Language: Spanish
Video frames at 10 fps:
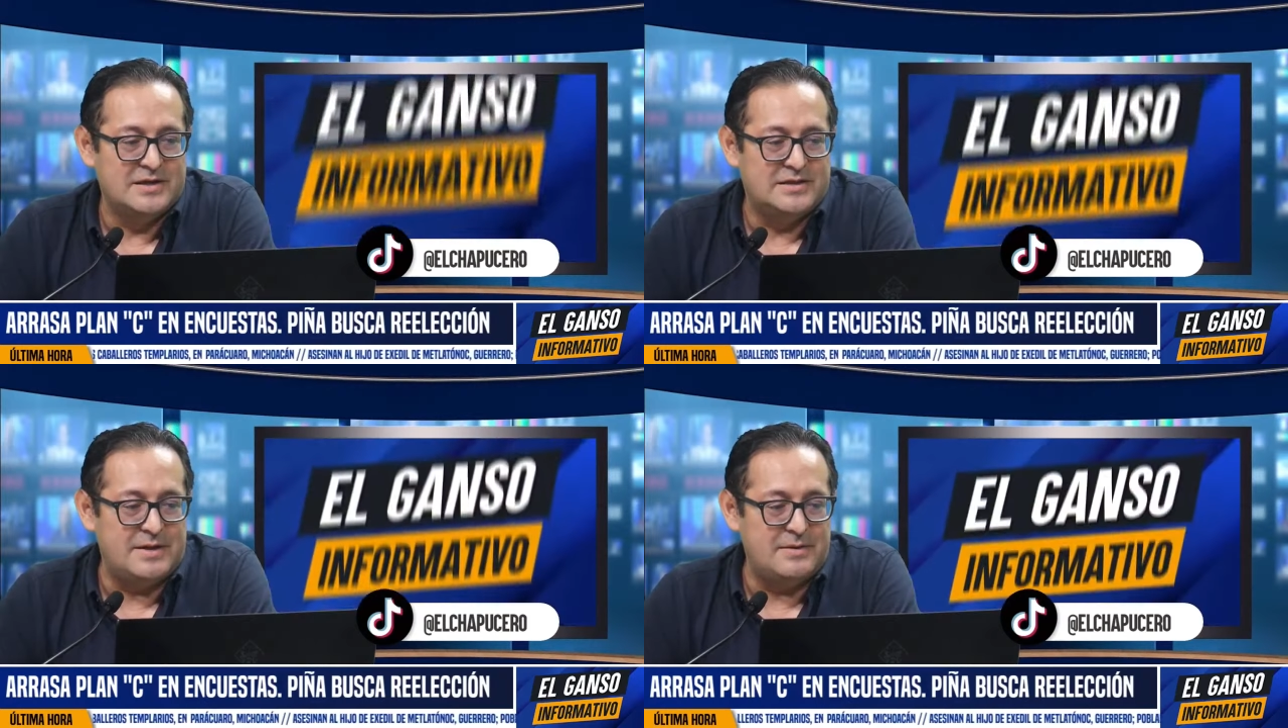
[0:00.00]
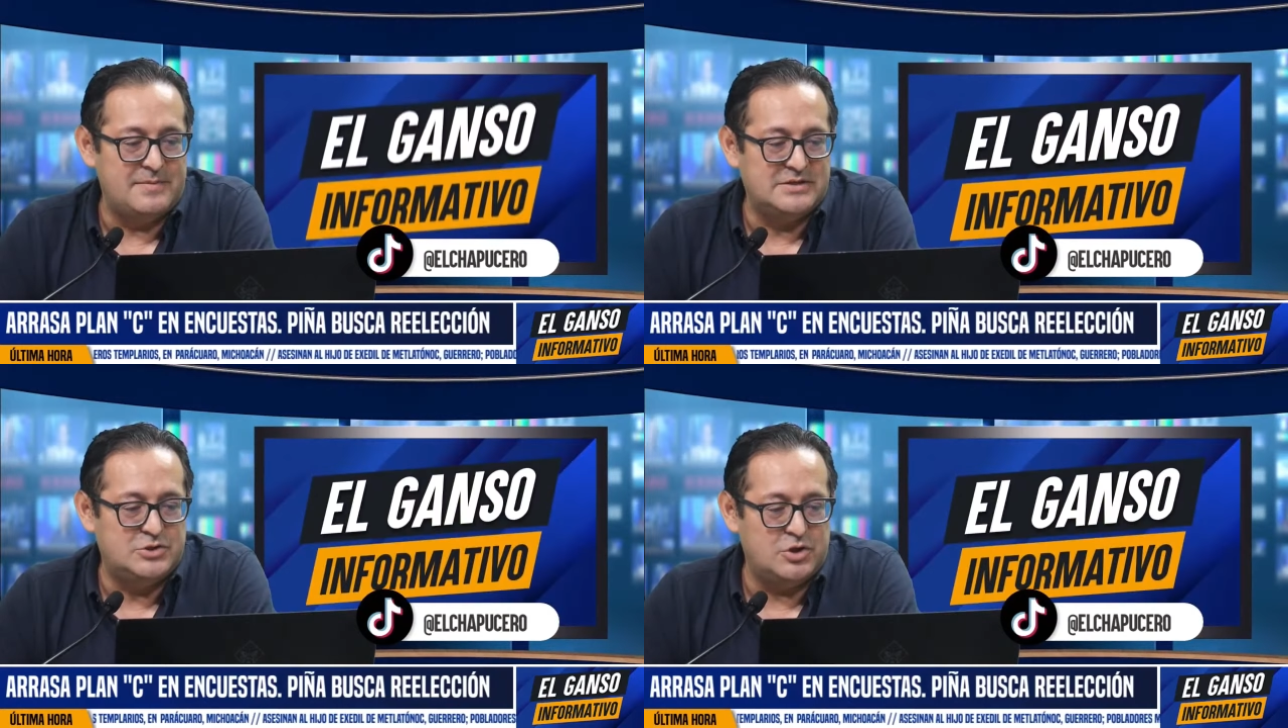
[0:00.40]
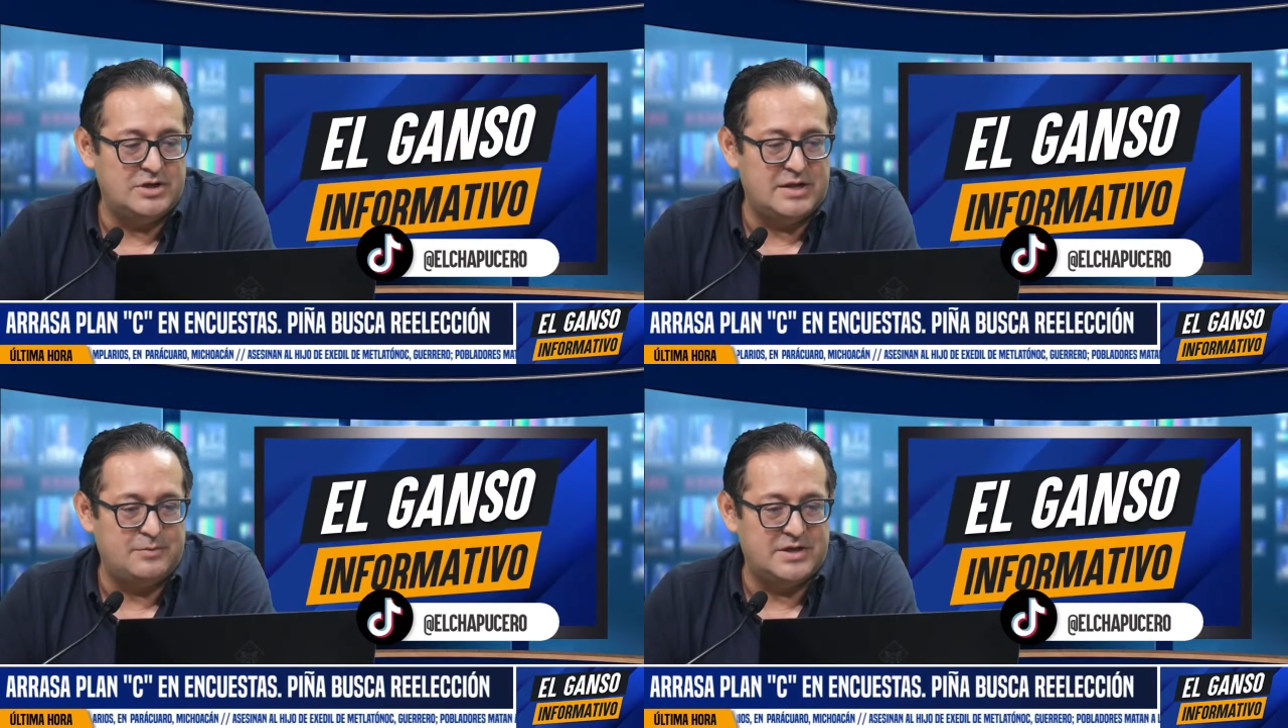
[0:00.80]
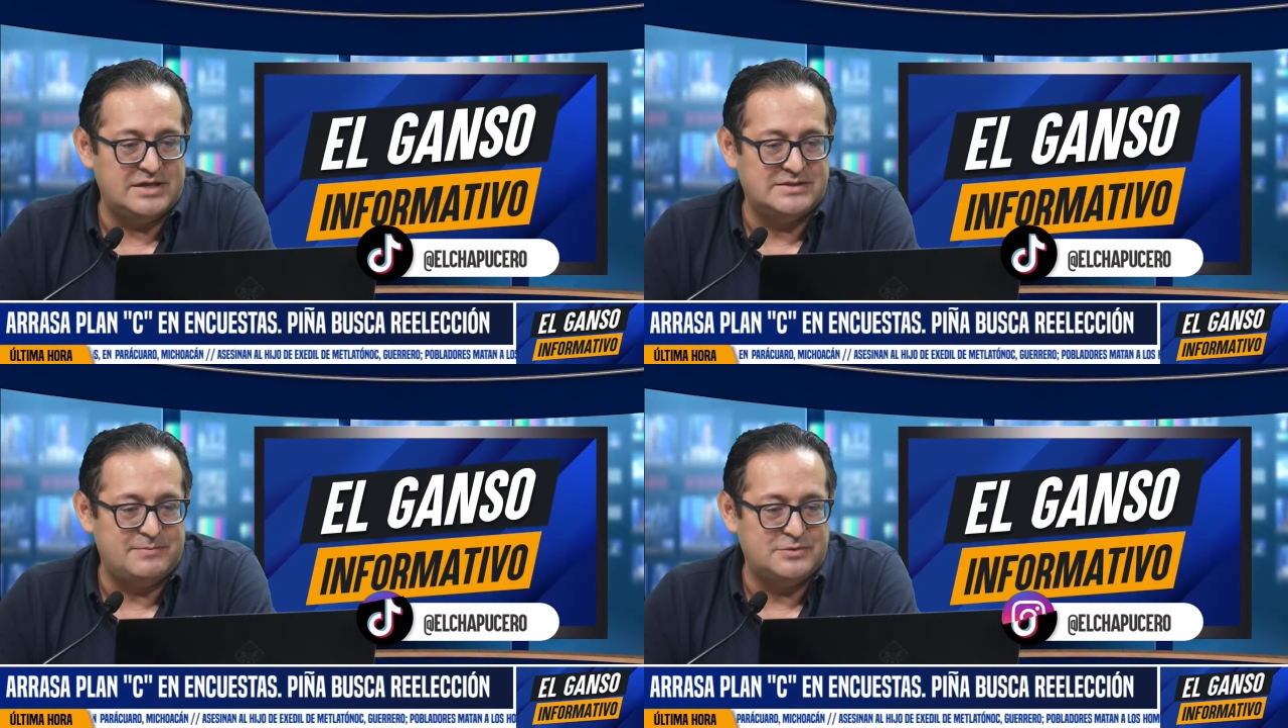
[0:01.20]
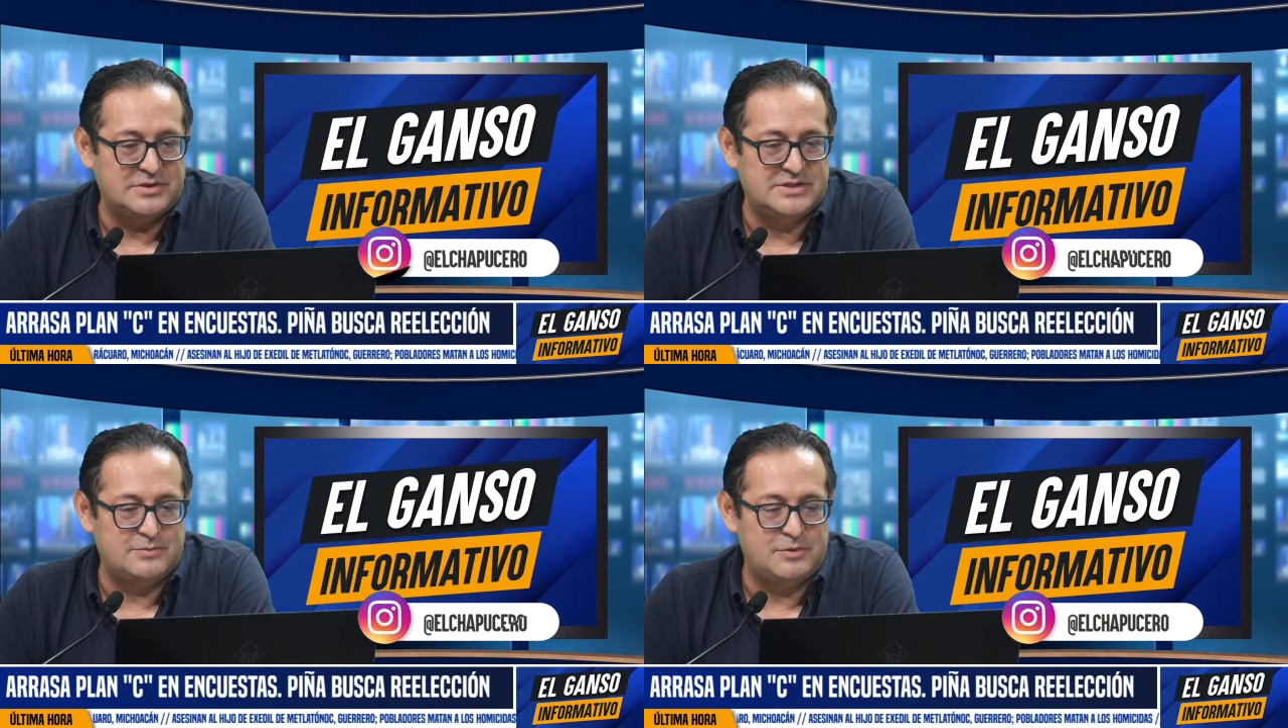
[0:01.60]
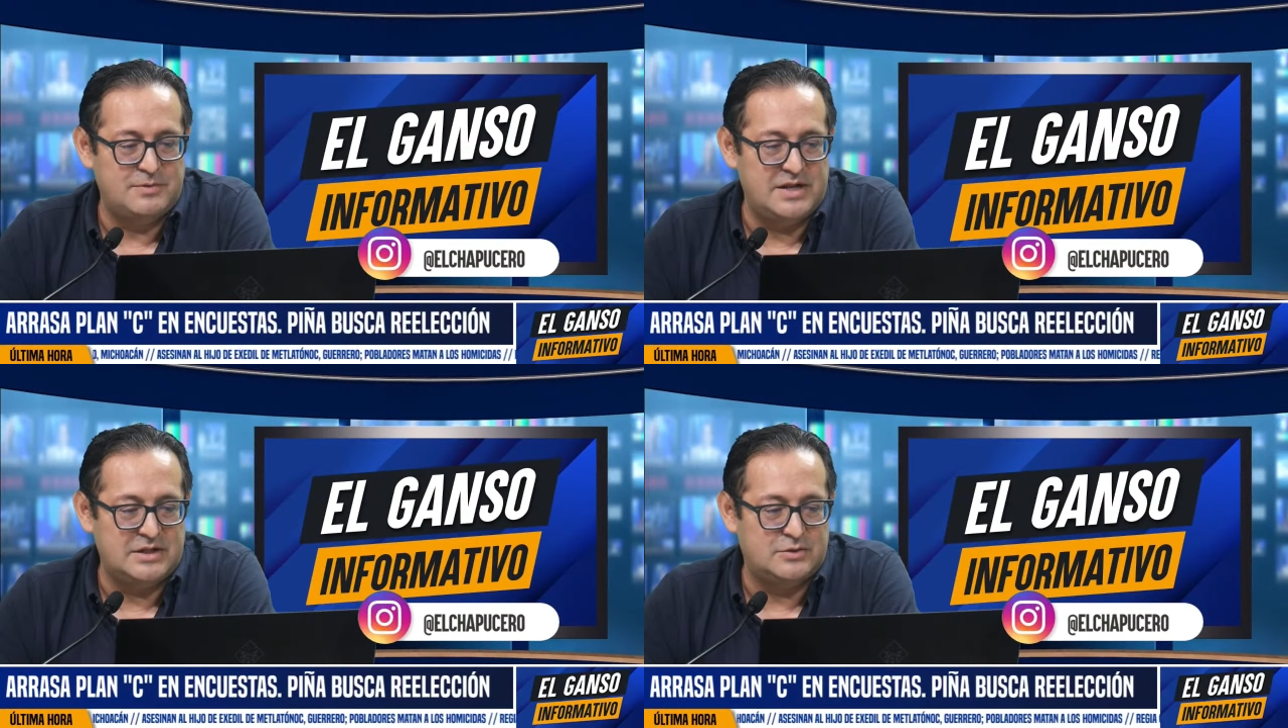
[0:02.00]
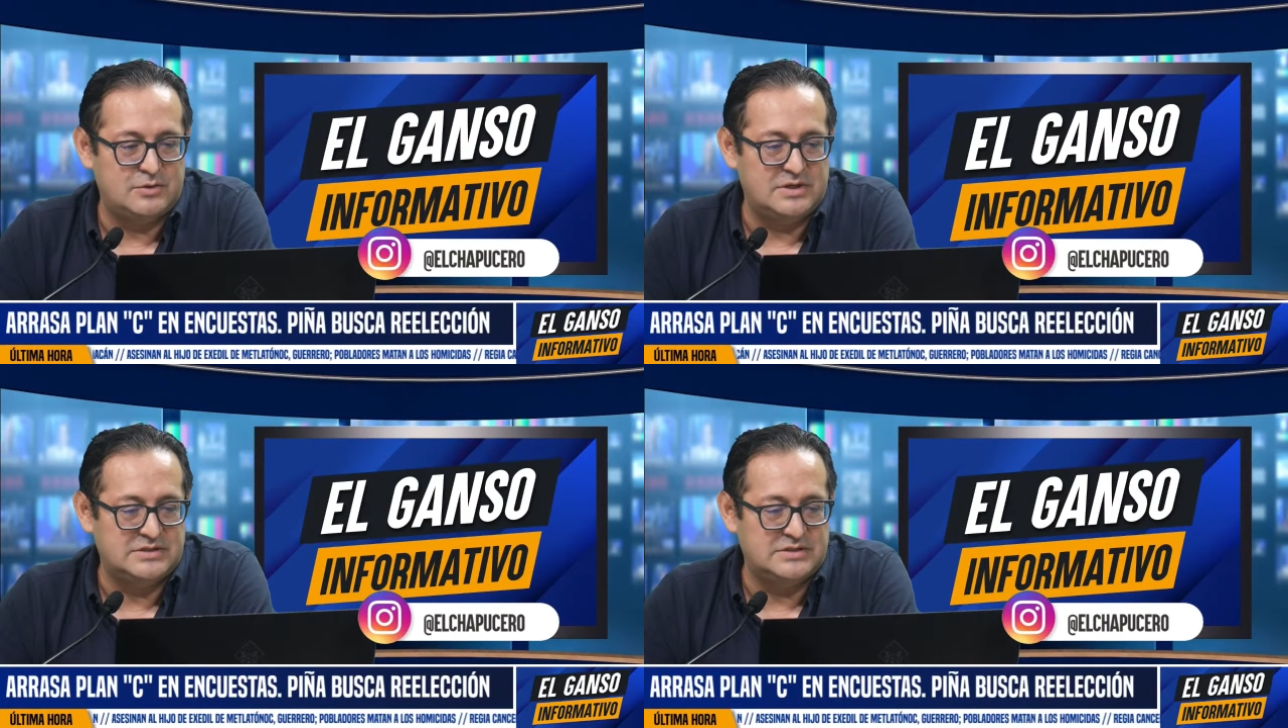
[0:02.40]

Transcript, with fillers: También mencionan, porque ya se empezó a hacer muy viral toda